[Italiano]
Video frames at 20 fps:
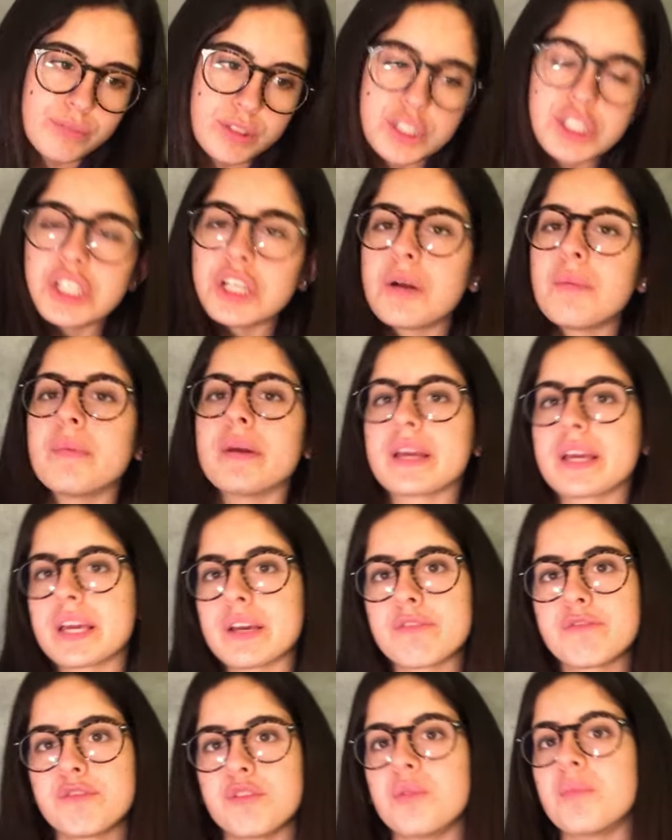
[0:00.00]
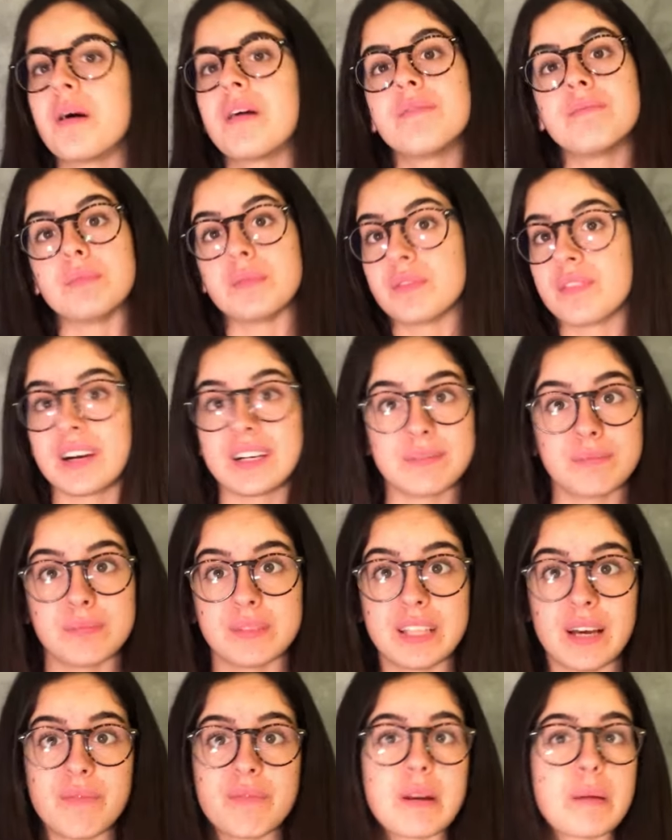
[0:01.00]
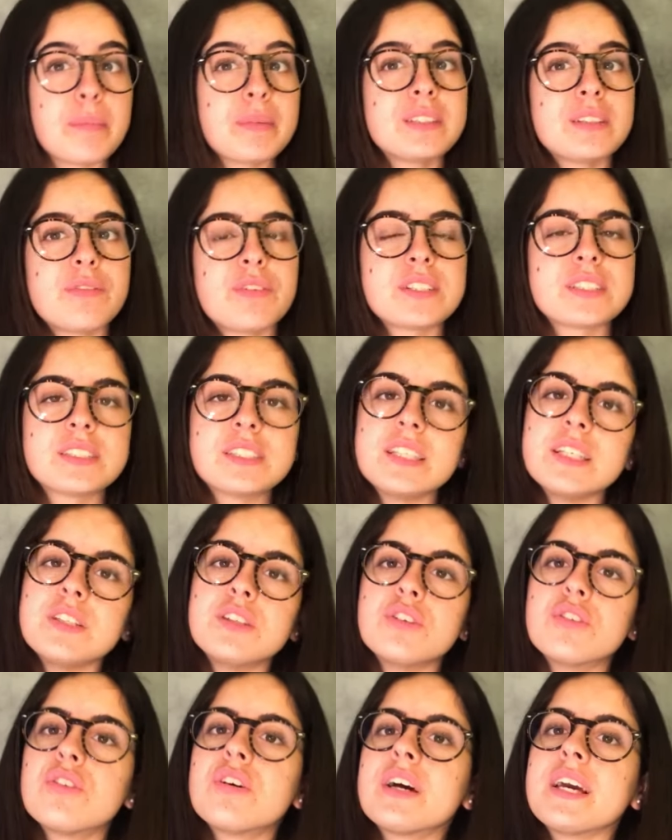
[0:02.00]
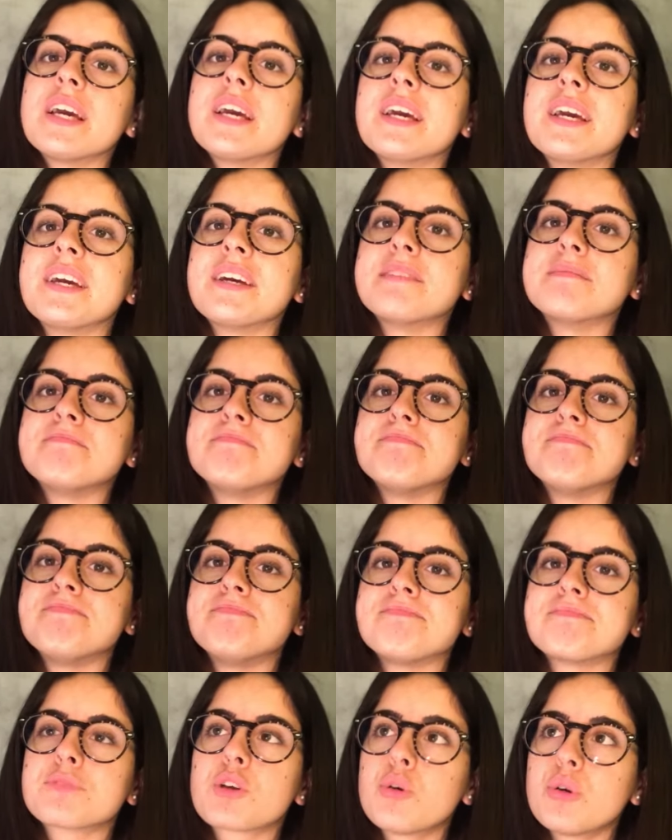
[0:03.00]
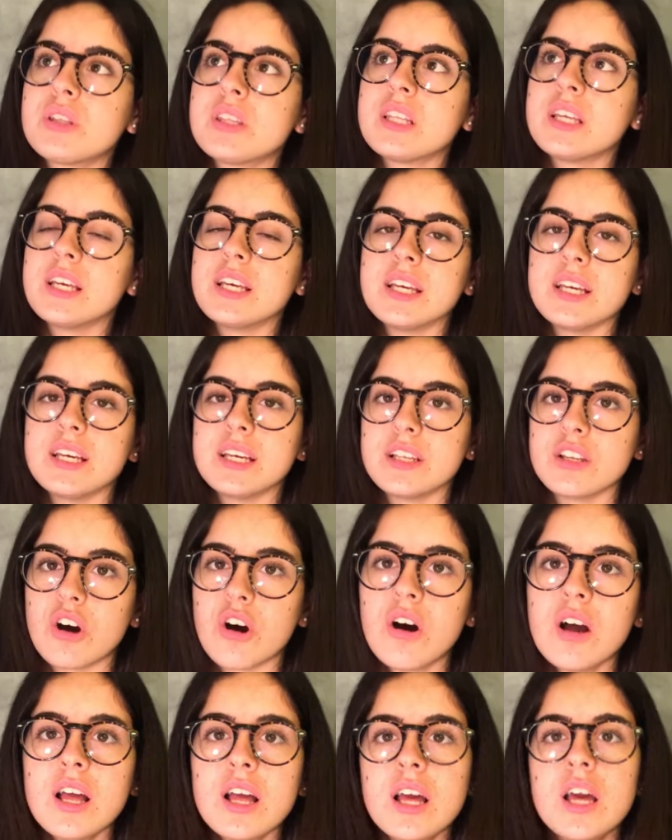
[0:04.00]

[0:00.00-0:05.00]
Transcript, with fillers: vicino a me che fuma mi, va, mi dà veramente fastidio e mm, quindi no.